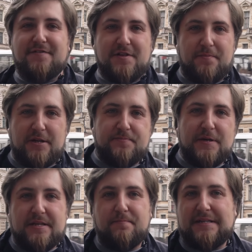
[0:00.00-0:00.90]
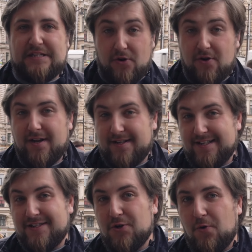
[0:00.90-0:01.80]
на Невском проспекте построили
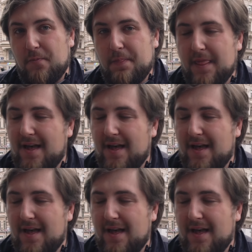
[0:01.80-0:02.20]
этот дом.